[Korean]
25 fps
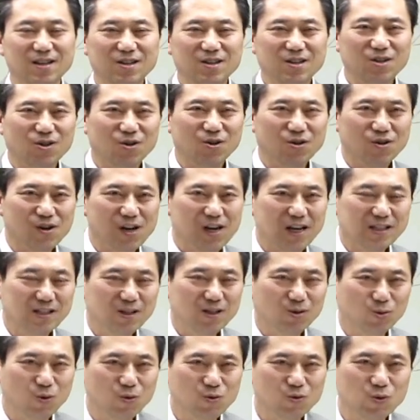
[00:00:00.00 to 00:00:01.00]
여러 가지
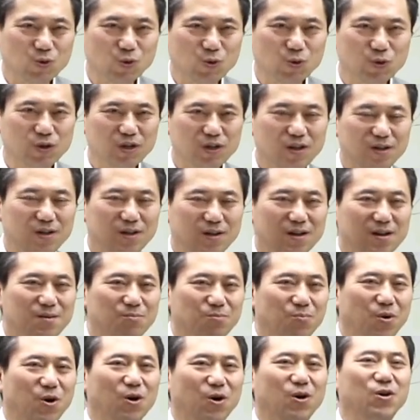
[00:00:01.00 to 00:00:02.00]
독소들을
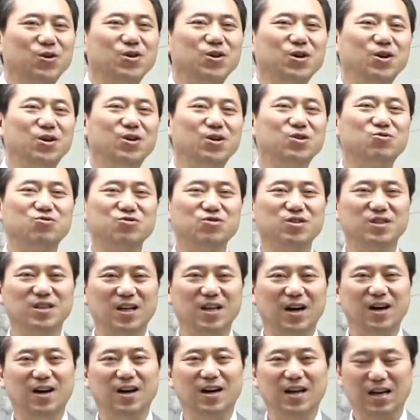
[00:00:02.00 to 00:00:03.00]

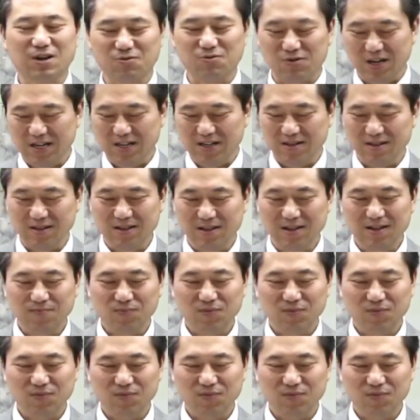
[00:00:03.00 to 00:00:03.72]
버려준다라고 하는